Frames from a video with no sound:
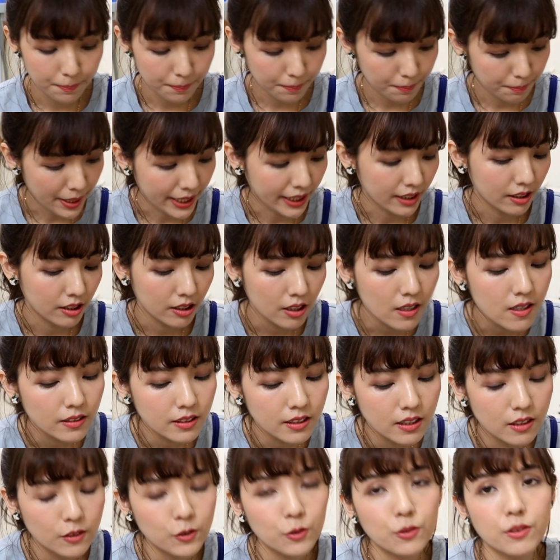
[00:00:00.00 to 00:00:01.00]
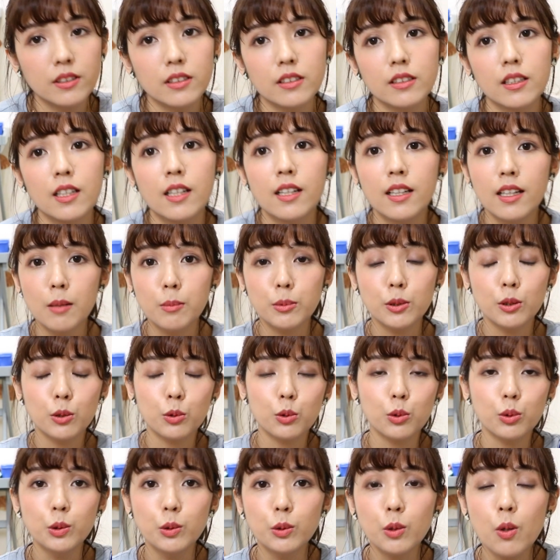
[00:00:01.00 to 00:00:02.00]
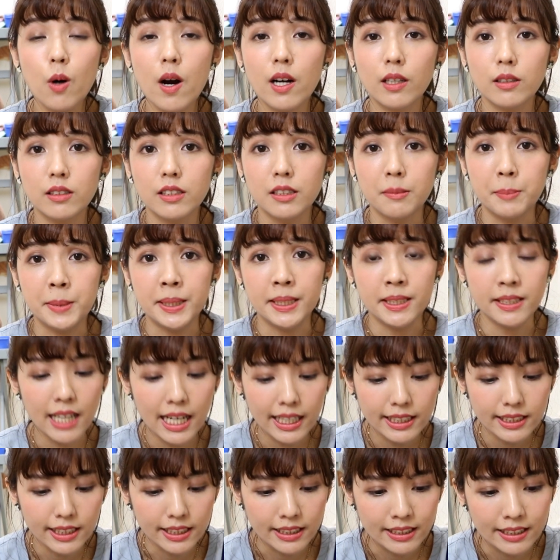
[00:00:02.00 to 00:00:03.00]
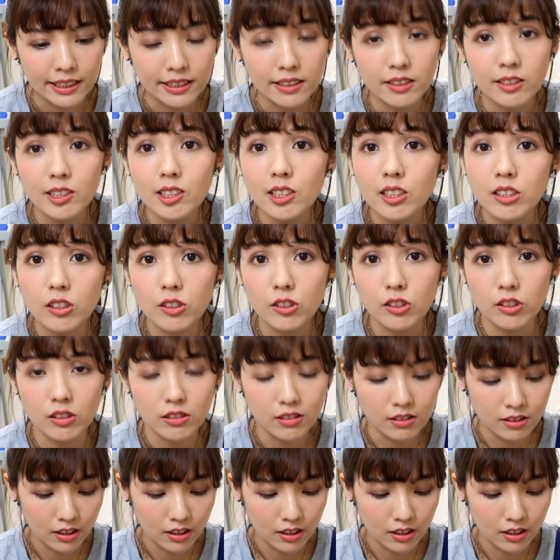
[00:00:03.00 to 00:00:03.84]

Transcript: 美的特色，就是他们是粗犷、里面带一点点气质，